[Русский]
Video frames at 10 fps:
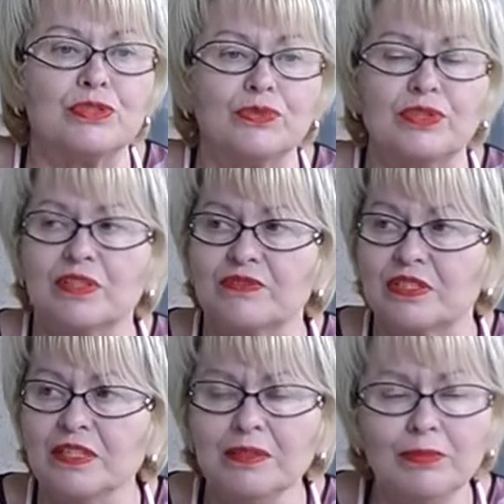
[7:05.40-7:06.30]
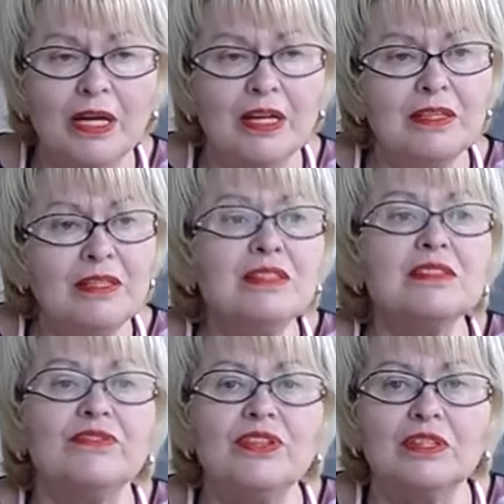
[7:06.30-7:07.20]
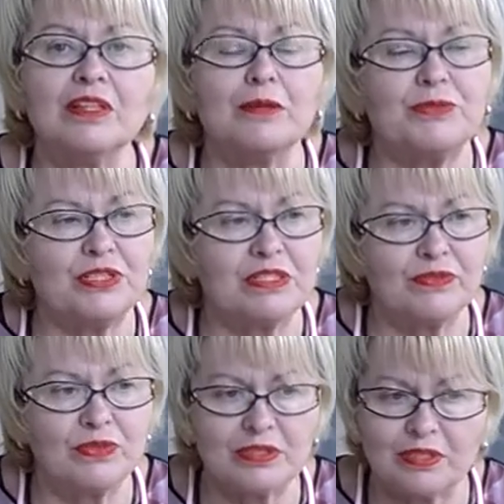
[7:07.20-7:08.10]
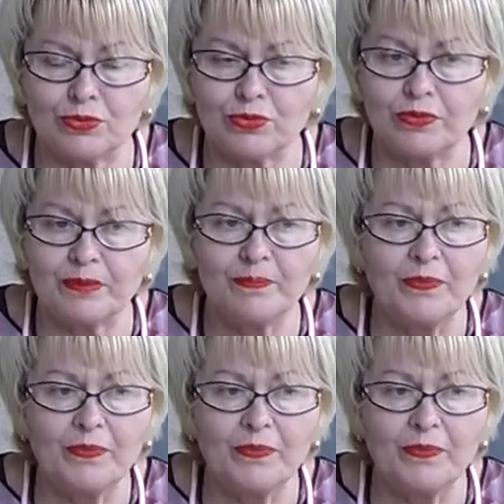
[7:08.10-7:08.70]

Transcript: сегодня в целом, и развития общественного здоровья.